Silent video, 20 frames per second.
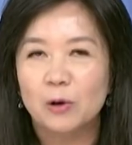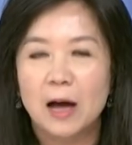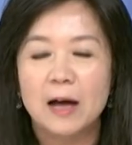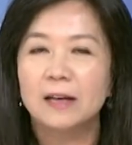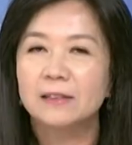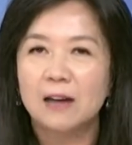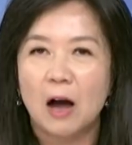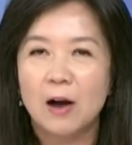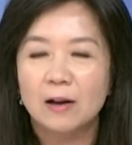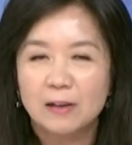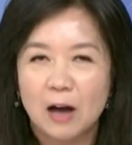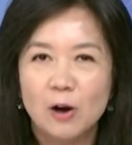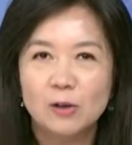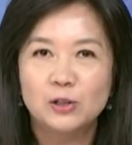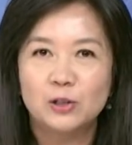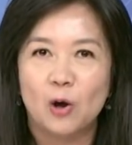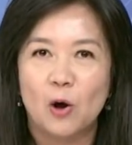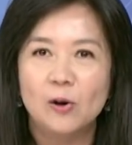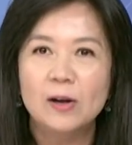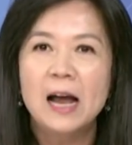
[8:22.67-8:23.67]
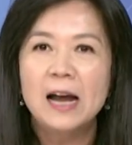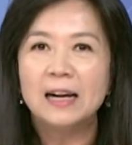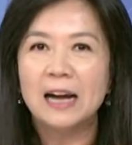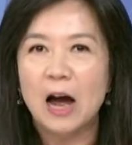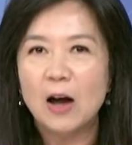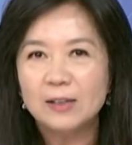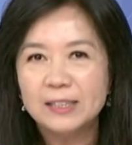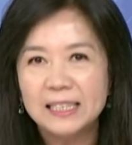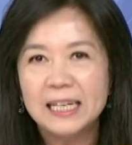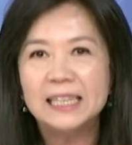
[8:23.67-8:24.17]
呃，高高雄，然
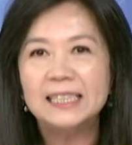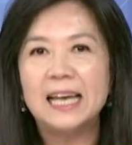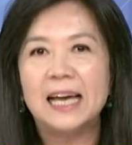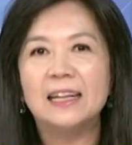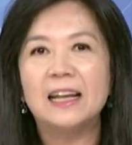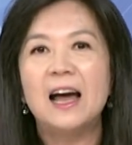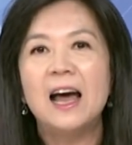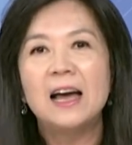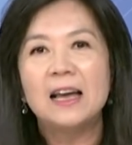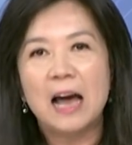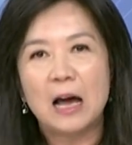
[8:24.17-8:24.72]
后现在呢，